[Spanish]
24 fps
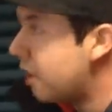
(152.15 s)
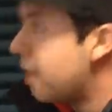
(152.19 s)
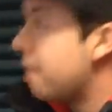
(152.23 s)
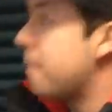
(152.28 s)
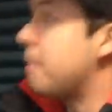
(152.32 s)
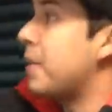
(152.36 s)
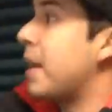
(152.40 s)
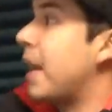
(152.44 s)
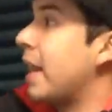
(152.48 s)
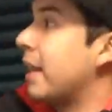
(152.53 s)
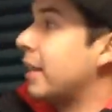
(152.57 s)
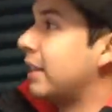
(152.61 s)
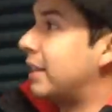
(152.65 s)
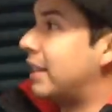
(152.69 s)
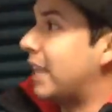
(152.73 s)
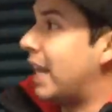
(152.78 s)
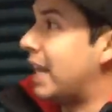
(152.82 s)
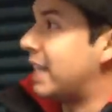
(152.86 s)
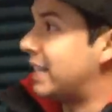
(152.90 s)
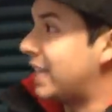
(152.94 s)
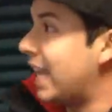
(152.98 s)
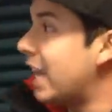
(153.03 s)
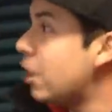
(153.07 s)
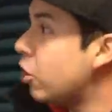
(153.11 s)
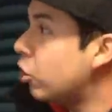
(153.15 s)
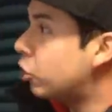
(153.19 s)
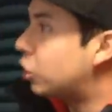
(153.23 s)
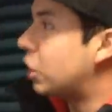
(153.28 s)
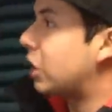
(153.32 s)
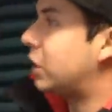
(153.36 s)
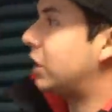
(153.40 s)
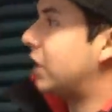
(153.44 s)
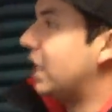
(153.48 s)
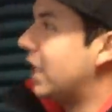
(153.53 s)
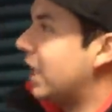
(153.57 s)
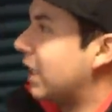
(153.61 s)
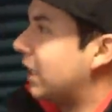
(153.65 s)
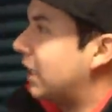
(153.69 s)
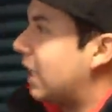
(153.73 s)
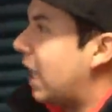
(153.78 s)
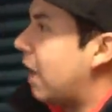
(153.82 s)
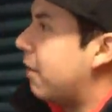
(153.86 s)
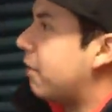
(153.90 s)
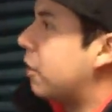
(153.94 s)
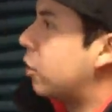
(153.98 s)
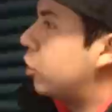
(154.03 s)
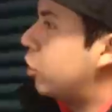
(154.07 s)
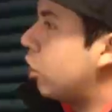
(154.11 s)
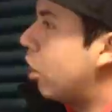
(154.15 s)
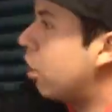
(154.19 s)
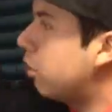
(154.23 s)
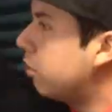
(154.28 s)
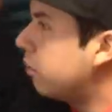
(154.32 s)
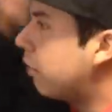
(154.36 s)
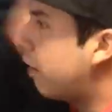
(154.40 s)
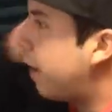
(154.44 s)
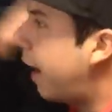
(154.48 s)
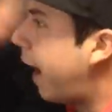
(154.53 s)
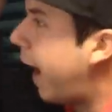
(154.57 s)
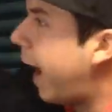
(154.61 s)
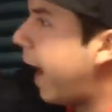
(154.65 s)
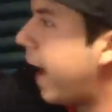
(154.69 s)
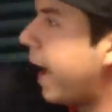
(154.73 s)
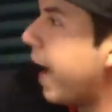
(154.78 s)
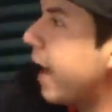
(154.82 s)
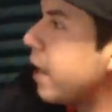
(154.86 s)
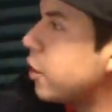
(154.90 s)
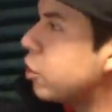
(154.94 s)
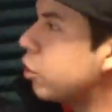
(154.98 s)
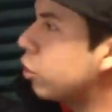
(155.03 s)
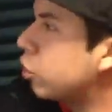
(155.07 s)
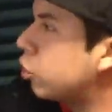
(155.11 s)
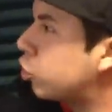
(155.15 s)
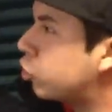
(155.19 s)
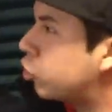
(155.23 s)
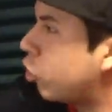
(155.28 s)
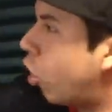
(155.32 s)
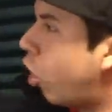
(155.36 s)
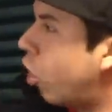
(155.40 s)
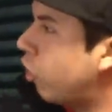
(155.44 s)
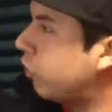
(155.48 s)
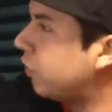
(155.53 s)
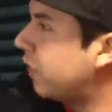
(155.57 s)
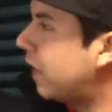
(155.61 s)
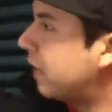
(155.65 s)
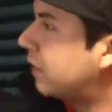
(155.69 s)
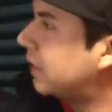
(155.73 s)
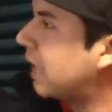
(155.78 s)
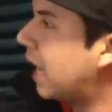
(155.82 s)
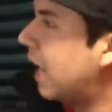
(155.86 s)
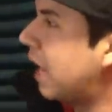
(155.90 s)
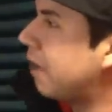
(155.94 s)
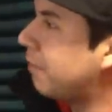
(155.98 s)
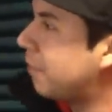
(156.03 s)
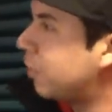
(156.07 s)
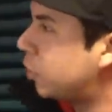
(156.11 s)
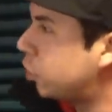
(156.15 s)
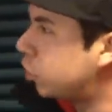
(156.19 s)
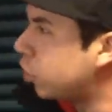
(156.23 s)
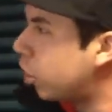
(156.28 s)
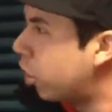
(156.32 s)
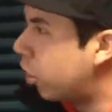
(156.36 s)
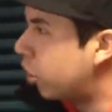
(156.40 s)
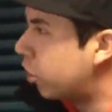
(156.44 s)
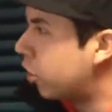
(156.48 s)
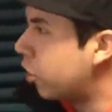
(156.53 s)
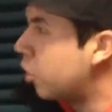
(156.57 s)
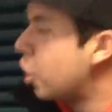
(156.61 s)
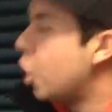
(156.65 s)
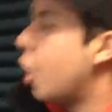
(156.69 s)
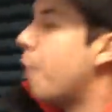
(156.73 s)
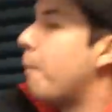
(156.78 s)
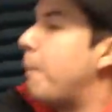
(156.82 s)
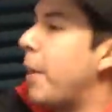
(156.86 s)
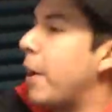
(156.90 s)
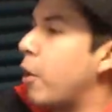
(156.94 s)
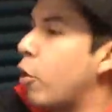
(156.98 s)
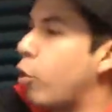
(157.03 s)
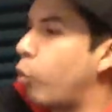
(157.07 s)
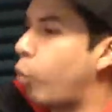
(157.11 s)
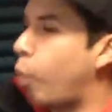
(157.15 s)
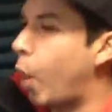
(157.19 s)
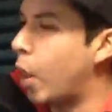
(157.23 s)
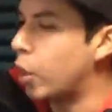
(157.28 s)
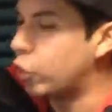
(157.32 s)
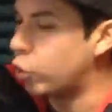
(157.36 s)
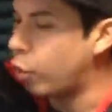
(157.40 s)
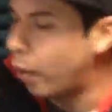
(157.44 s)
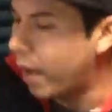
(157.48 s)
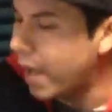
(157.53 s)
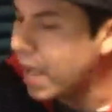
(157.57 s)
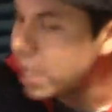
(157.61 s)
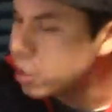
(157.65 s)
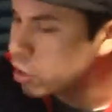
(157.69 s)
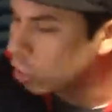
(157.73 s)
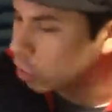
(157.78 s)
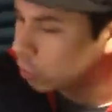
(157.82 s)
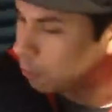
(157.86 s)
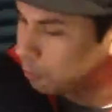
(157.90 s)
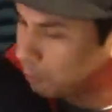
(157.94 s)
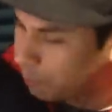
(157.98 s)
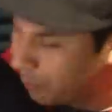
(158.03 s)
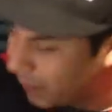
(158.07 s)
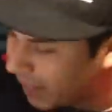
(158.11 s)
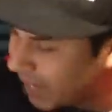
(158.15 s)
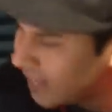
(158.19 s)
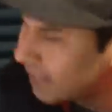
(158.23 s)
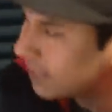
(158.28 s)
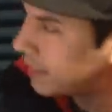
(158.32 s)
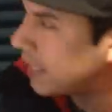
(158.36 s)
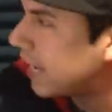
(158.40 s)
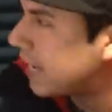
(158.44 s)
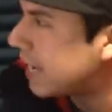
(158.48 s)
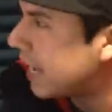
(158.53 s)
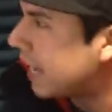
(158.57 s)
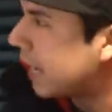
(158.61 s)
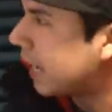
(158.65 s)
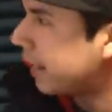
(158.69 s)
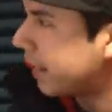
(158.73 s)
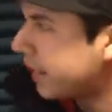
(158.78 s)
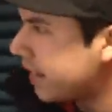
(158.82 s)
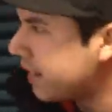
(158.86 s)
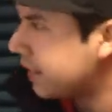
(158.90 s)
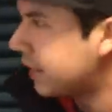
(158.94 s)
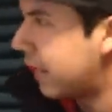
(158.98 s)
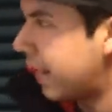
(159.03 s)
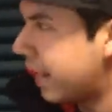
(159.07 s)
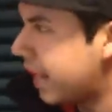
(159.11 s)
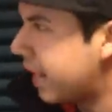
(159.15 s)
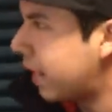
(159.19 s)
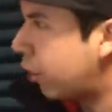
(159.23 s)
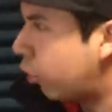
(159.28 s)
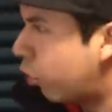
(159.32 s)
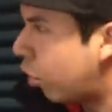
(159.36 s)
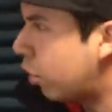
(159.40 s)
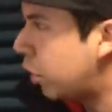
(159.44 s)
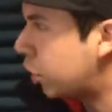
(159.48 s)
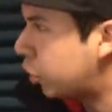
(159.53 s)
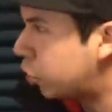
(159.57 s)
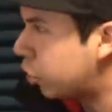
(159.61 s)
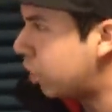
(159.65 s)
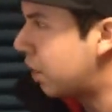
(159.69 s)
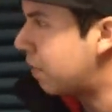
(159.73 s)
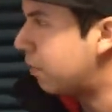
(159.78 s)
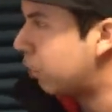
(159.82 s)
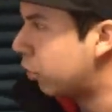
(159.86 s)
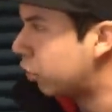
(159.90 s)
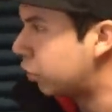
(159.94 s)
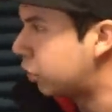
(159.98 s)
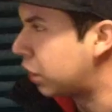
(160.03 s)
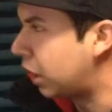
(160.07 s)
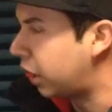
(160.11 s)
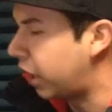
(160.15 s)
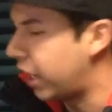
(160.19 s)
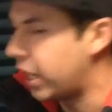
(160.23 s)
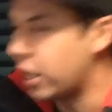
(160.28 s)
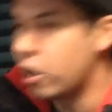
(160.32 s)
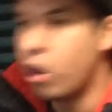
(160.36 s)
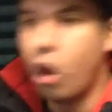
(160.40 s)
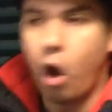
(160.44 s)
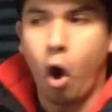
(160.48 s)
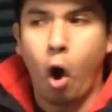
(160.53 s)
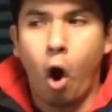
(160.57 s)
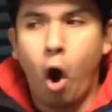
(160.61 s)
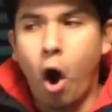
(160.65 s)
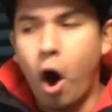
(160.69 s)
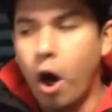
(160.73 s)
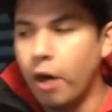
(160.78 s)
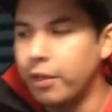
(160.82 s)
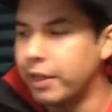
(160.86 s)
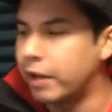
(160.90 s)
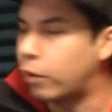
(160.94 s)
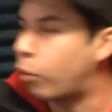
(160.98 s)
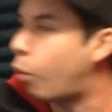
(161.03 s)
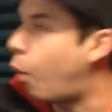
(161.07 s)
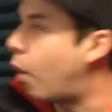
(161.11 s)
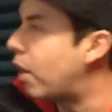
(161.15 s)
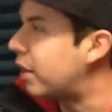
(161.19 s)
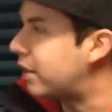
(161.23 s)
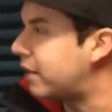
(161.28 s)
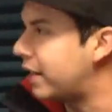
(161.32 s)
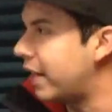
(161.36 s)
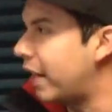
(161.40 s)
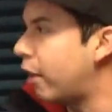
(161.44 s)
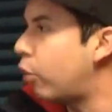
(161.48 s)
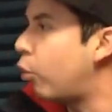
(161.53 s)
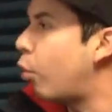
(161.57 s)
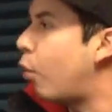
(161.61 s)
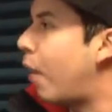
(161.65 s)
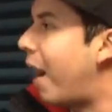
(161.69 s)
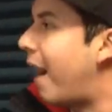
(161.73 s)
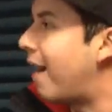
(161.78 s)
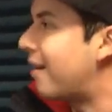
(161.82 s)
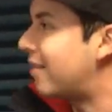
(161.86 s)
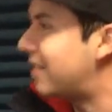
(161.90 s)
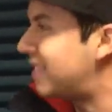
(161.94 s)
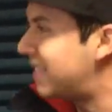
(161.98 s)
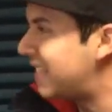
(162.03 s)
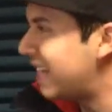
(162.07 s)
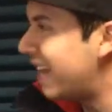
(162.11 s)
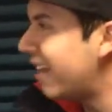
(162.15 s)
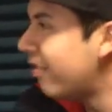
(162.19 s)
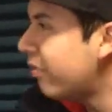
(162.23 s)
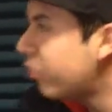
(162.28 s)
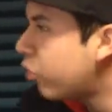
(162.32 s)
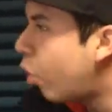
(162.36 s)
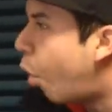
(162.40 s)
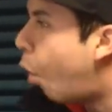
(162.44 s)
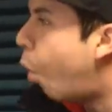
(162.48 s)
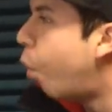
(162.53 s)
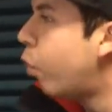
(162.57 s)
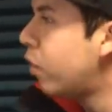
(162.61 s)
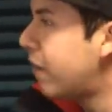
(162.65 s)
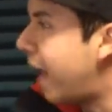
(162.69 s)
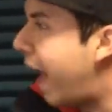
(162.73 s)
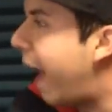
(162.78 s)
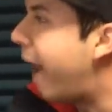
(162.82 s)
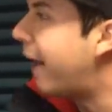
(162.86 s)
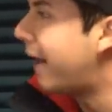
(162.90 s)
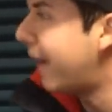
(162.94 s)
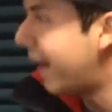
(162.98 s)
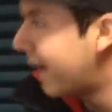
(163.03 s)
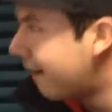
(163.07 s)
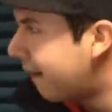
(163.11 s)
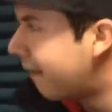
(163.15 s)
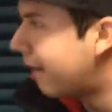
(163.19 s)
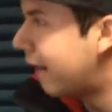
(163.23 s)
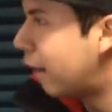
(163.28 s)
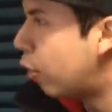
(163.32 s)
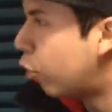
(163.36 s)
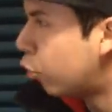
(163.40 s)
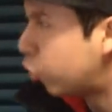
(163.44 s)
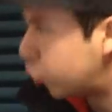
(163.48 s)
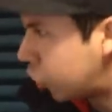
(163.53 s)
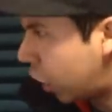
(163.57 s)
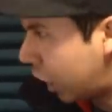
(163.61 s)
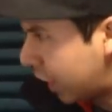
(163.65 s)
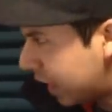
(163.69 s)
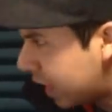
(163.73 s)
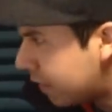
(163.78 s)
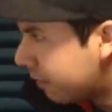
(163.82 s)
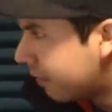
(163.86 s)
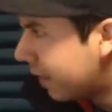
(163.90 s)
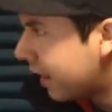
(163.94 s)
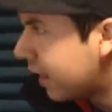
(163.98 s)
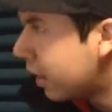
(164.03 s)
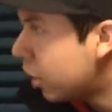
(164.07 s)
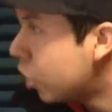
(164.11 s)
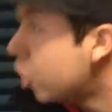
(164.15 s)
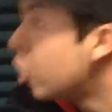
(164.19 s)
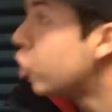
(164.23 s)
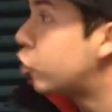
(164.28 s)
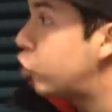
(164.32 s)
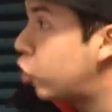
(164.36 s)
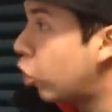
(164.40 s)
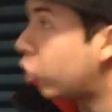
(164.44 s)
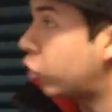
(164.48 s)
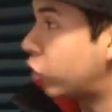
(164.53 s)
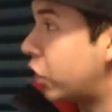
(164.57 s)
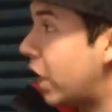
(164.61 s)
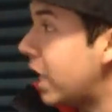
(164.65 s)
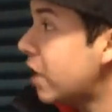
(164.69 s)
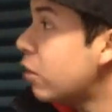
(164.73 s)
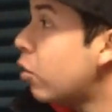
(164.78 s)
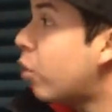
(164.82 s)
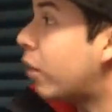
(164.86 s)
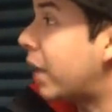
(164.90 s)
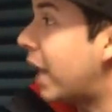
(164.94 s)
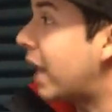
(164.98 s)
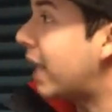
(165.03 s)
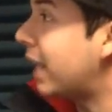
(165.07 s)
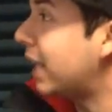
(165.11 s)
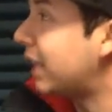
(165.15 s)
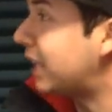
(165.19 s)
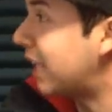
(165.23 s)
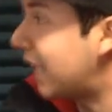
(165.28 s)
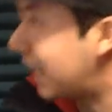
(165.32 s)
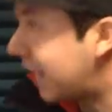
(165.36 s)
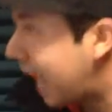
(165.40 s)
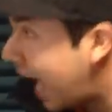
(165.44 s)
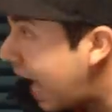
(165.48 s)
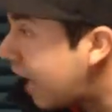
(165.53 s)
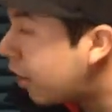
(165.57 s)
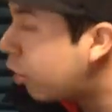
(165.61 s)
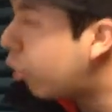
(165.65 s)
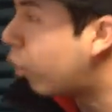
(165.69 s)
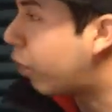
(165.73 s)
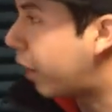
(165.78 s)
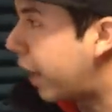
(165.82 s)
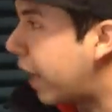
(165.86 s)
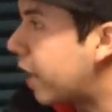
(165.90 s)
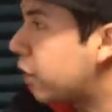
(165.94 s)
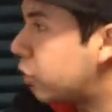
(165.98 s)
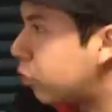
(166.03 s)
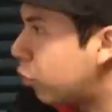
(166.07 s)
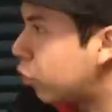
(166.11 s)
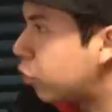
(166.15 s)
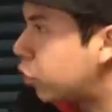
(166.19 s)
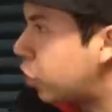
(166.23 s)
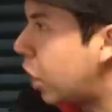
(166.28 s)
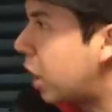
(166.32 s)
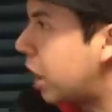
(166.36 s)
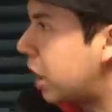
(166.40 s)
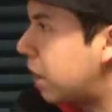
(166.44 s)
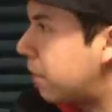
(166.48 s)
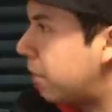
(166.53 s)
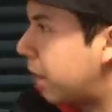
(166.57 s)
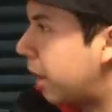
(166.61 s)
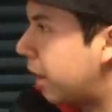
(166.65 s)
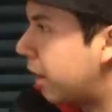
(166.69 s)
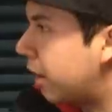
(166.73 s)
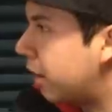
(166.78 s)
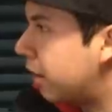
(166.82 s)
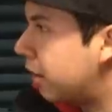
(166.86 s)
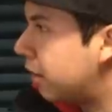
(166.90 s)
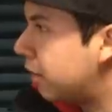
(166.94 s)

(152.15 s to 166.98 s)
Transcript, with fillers: Mientras ellos estén en televisión, ellos son de televisión, pero cuando ellos pisan el ring de arena Coliseo de Monterrey o de cualquier lugar, siendo una arena de lucha libre, yo tengo que criticar lo que es lucha libre.